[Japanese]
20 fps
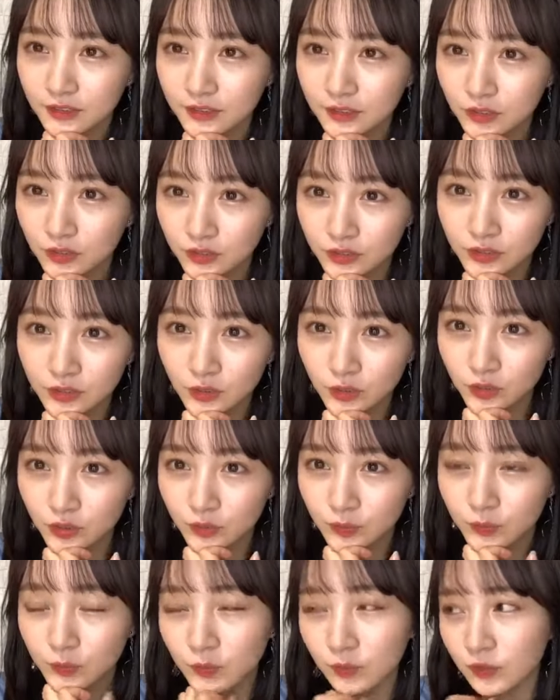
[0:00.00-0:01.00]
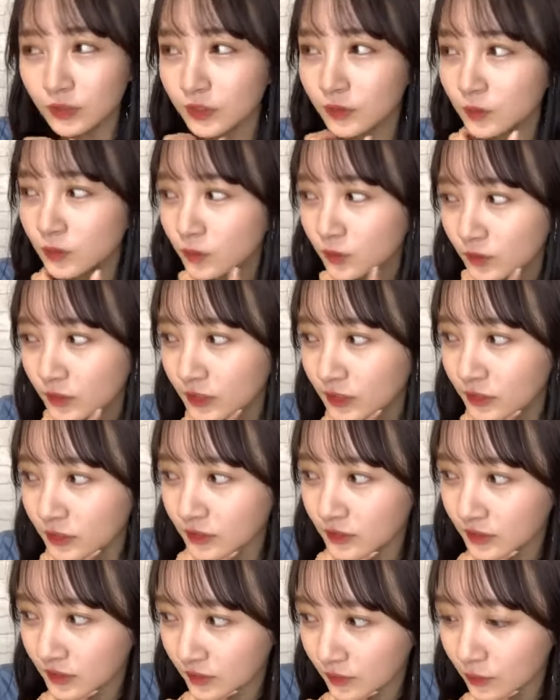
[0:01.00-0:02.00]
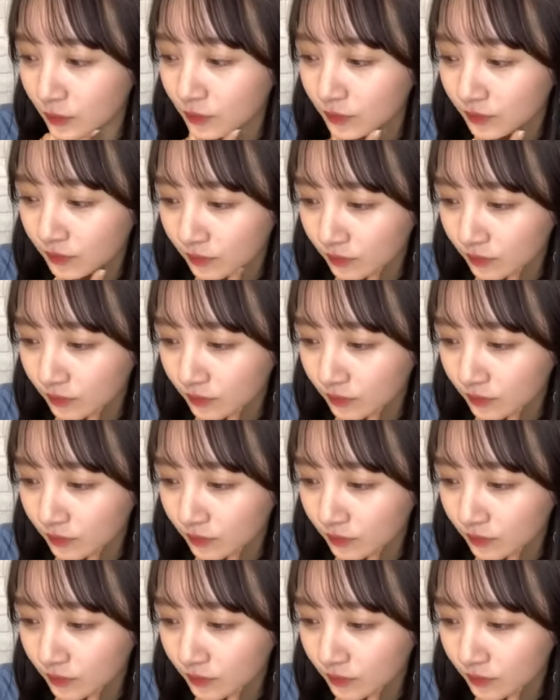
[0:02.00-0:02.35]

そう授業中もう寝ることないんですけど